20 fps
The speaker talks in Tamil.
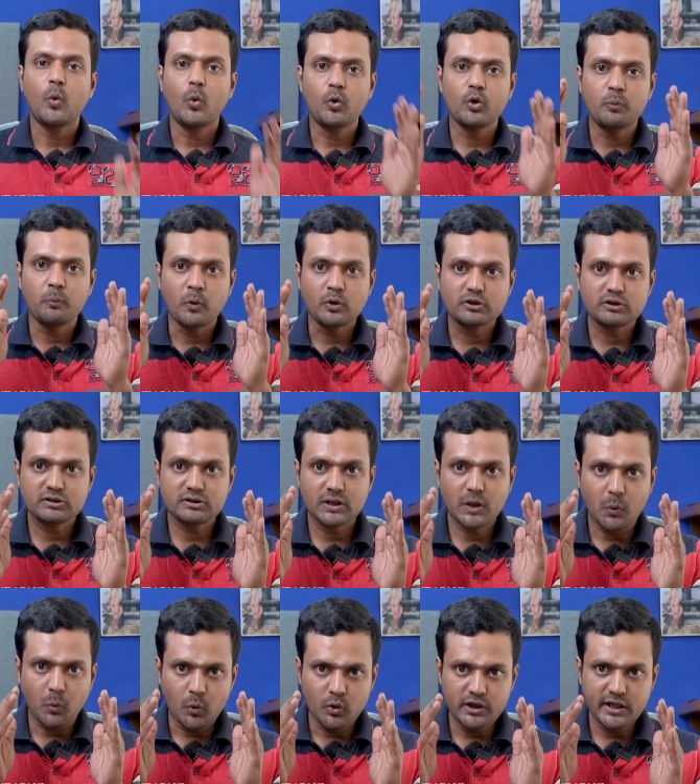ஒரு மொத்த
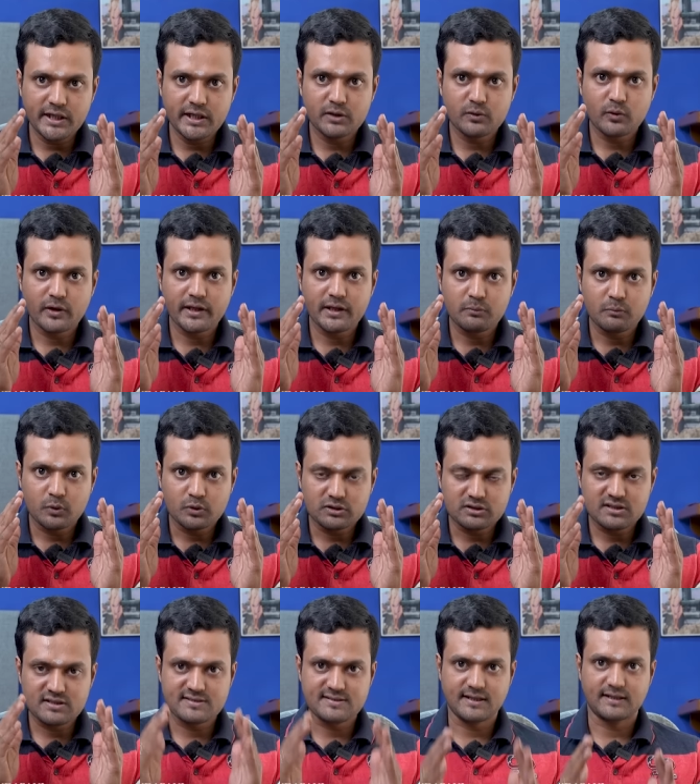ஒளியினுடைய
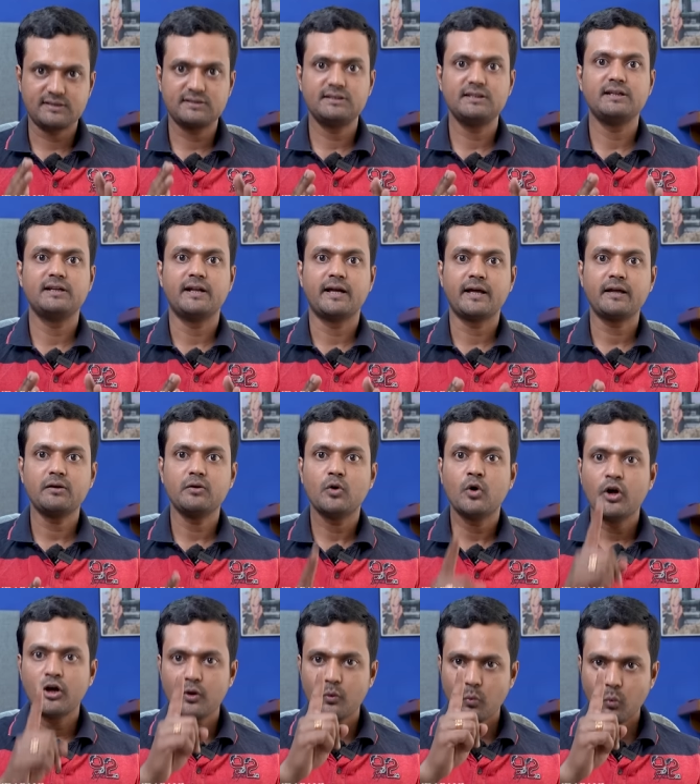மொத்த சக்தியில்
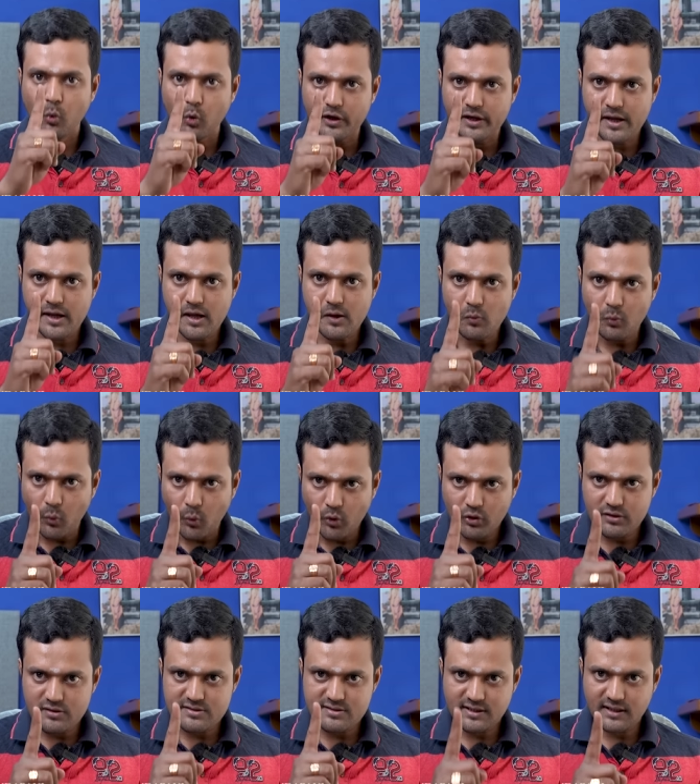ஒரே
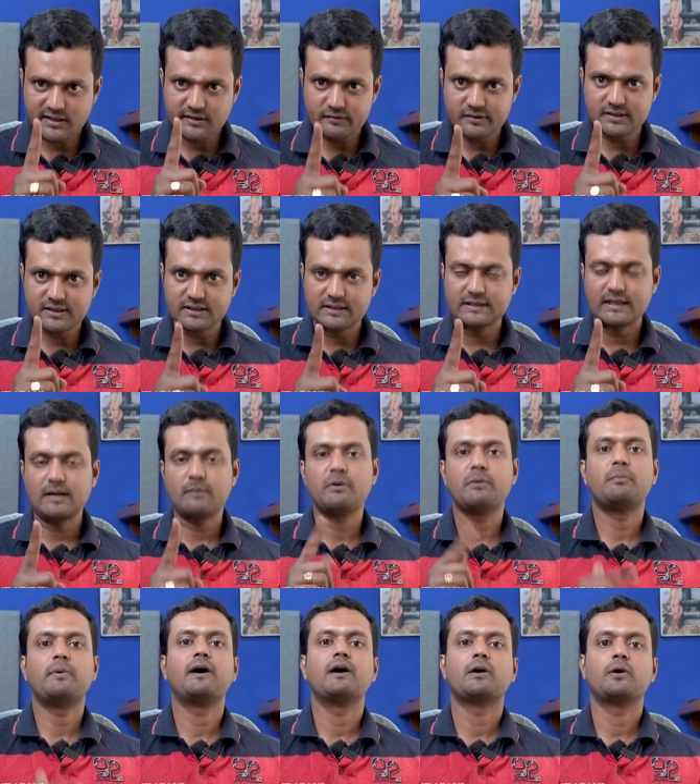ஒரு சதவீதம் தான்
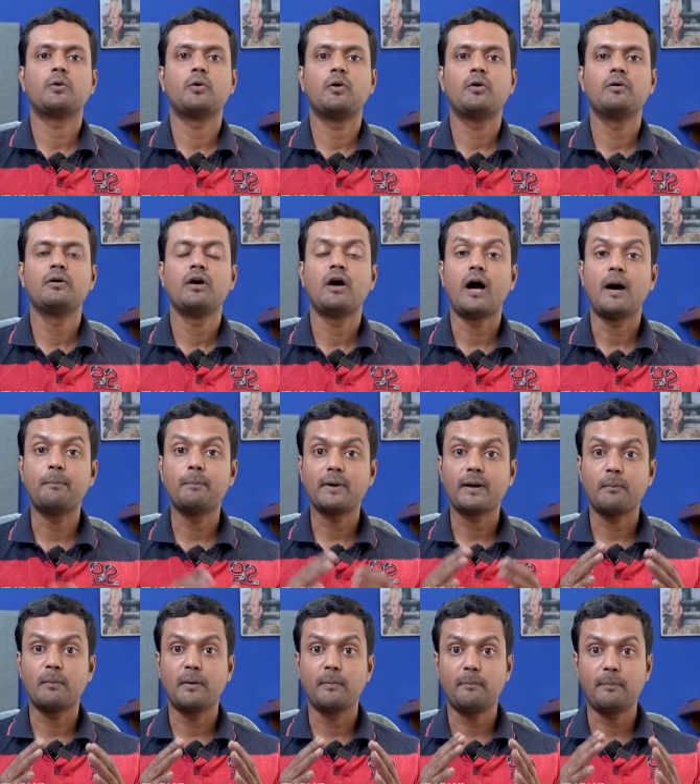நம்ம பார்க்குறோம் அப்போ
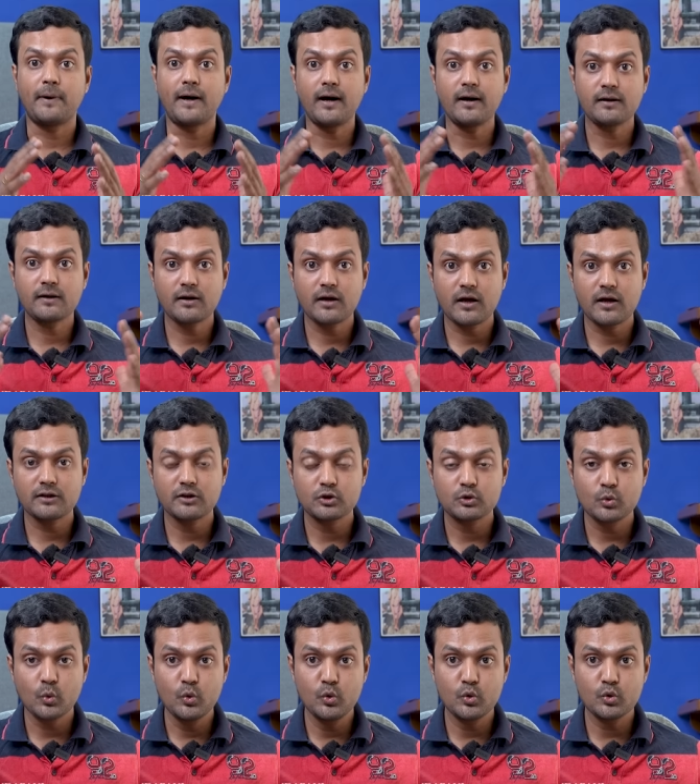நம்ம பார்க்காத
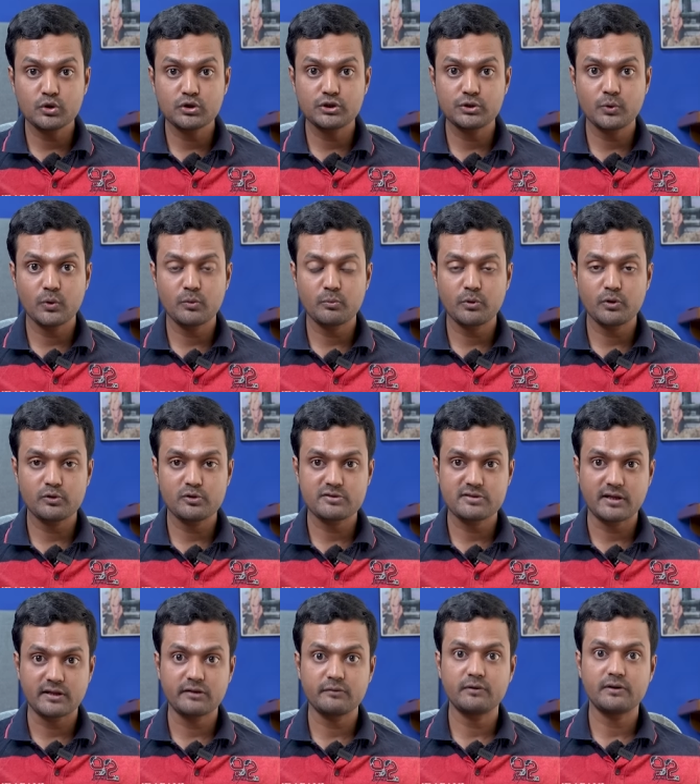தொண்ணூற்றி ஒன்பது
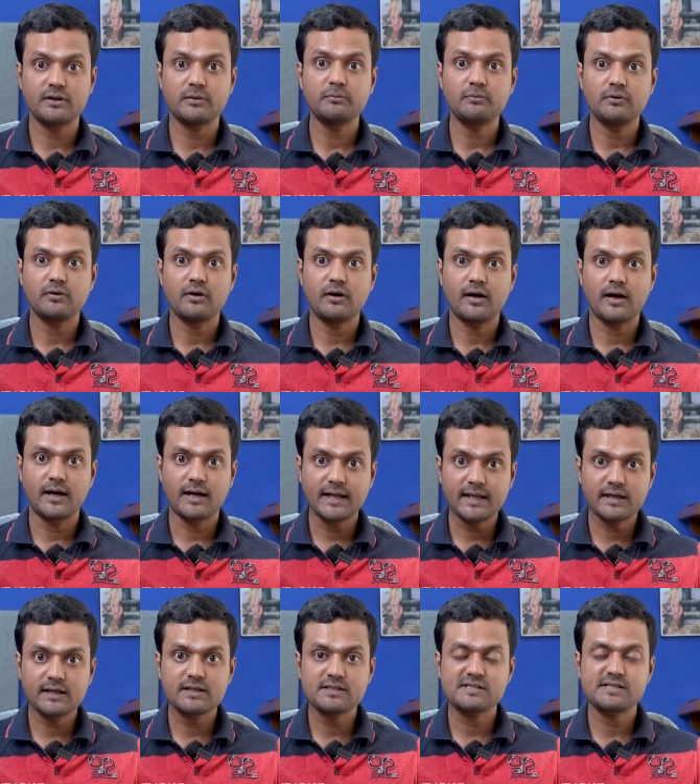சதவீதம்
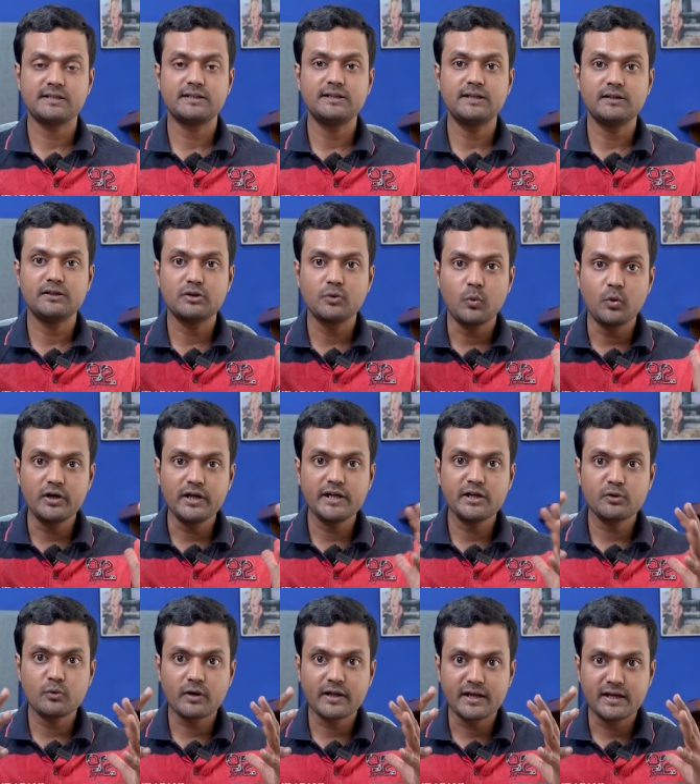அலைக்கற்றைகள் இந்த
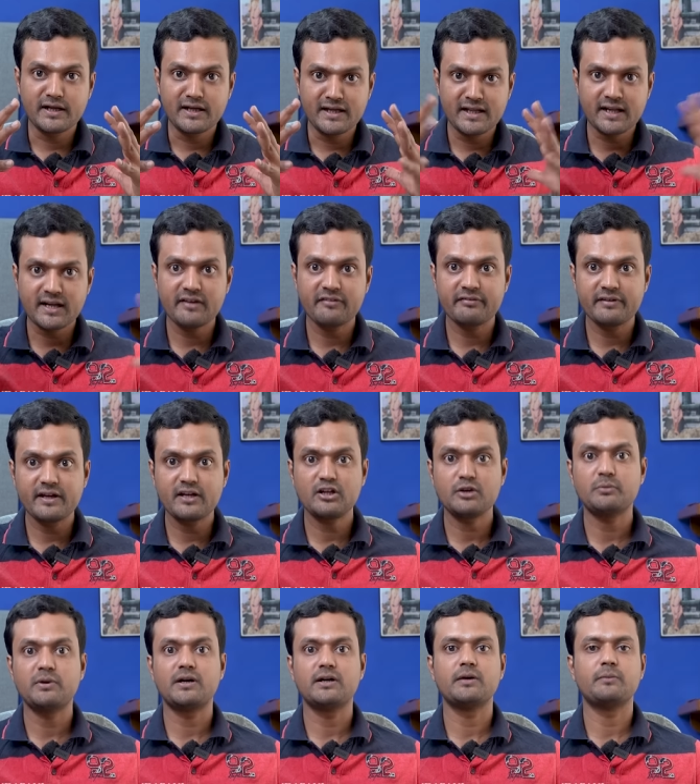ஒளியினுடைய நிற
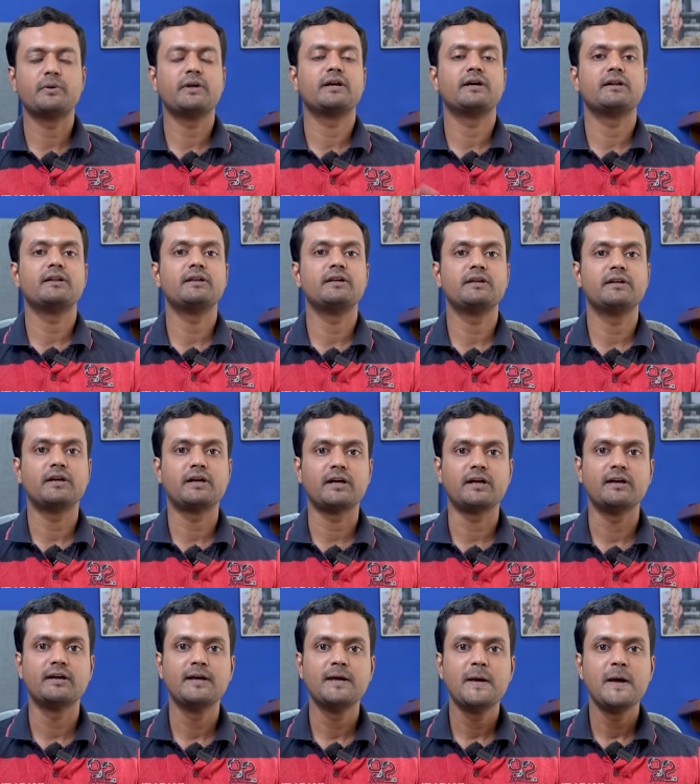வேறுபாடு அப்படிங்கிறது
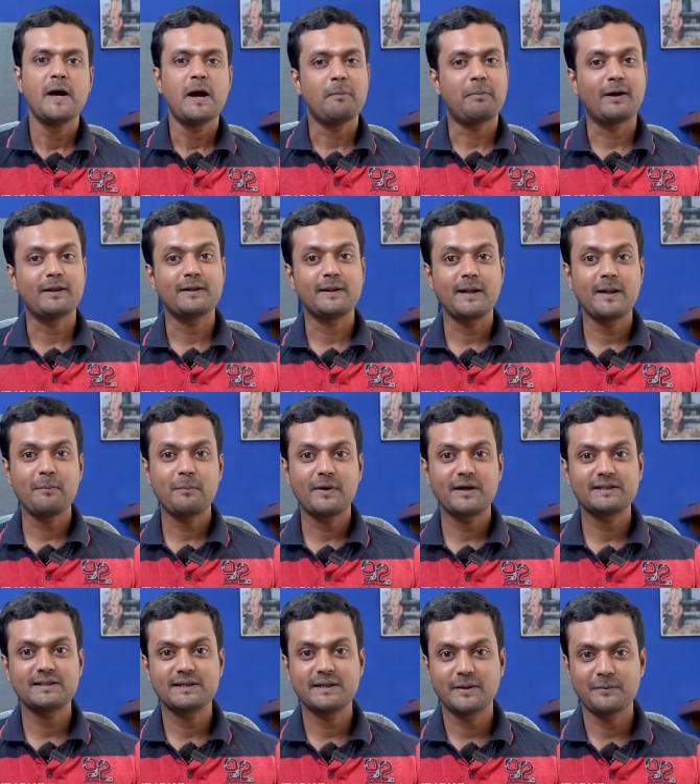இருக்குது அப்போ அதெல்லாம்
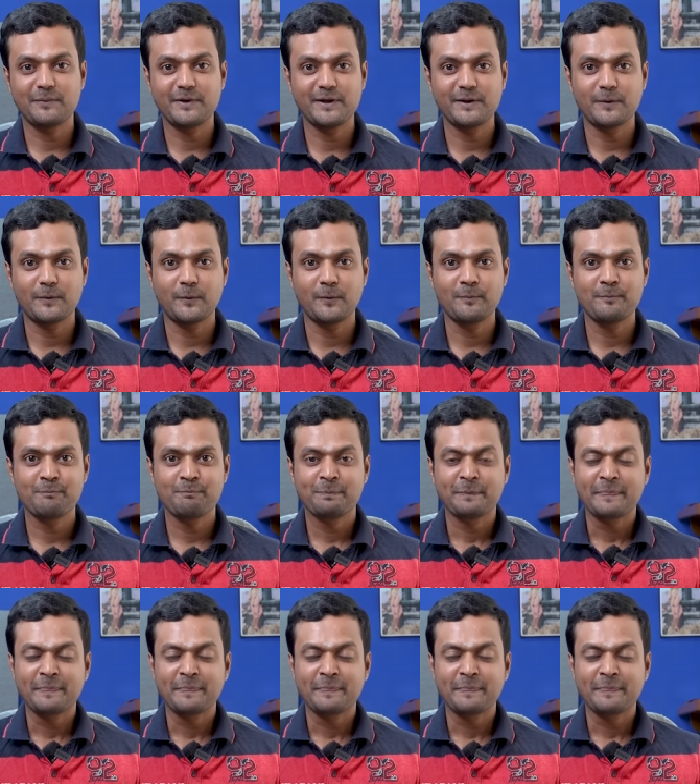பார்த்தா எப்படி இருக்கும்